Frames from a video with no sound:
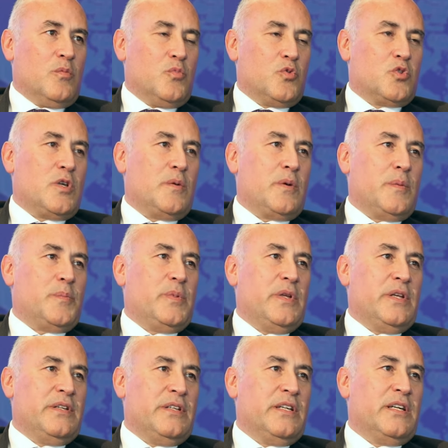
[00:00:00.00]
Bu
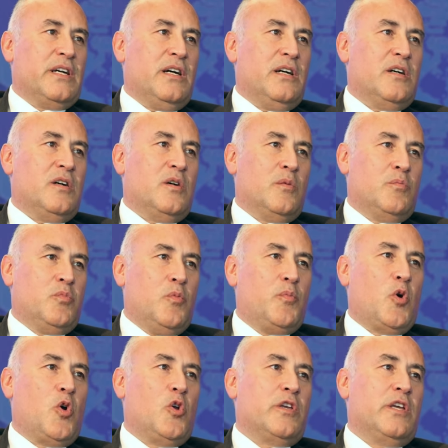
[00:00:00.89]
sebeple Riga e,
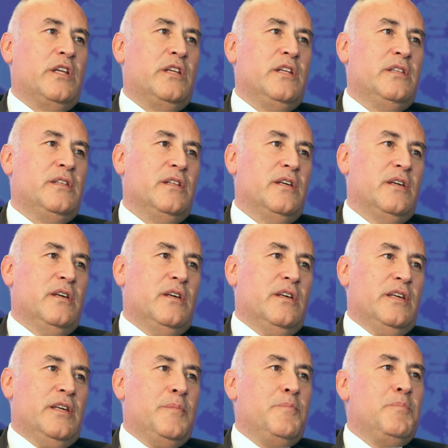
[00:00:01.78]
bu bölgenin
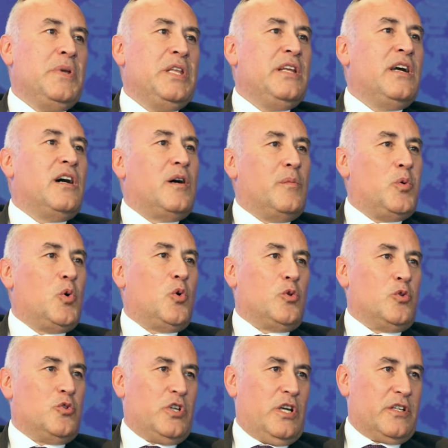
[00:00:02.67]
mini hub'ı
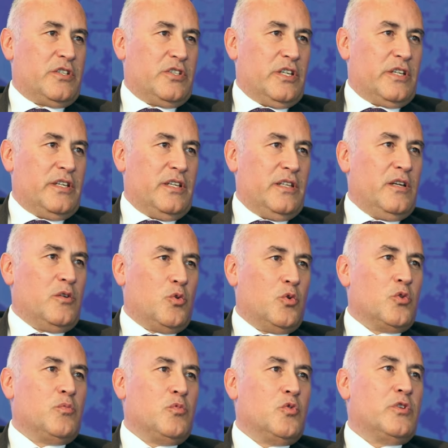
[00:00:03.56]
olacak şekilde
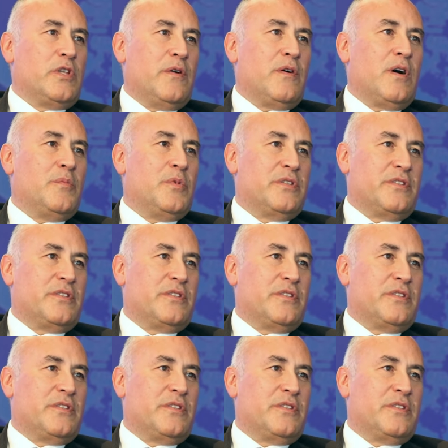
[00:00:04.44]
konumunu devam